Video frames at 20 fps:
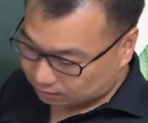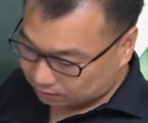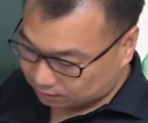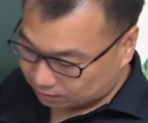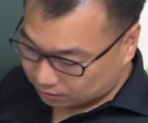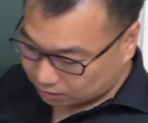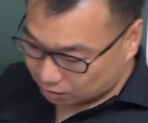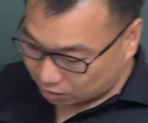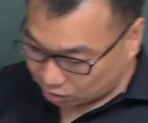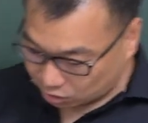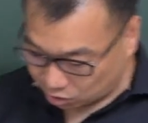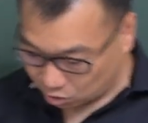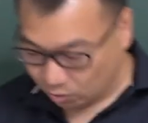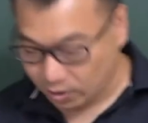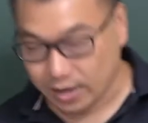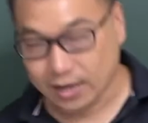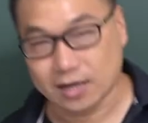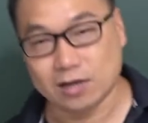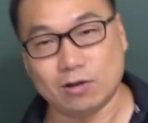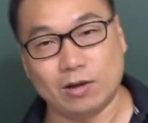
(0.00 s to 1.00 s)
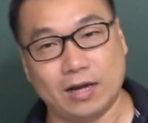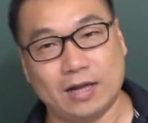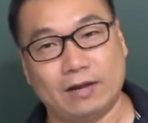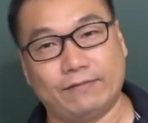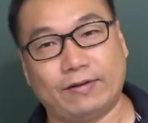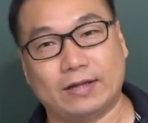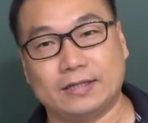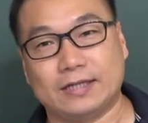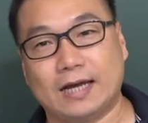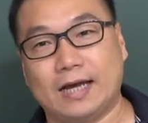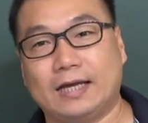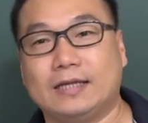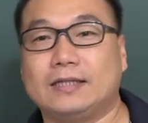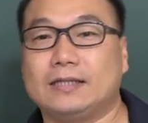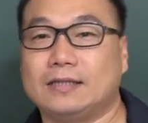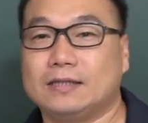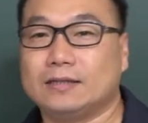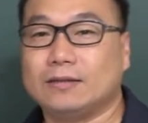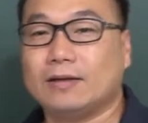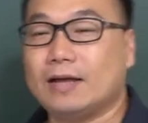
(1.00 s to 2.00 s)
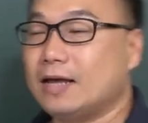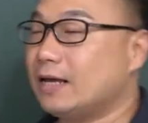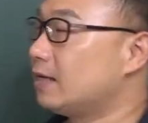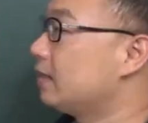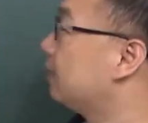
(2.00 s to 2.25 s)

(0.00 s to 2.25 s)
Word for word: 哦，有 a 跟有 a 的放在一起，对，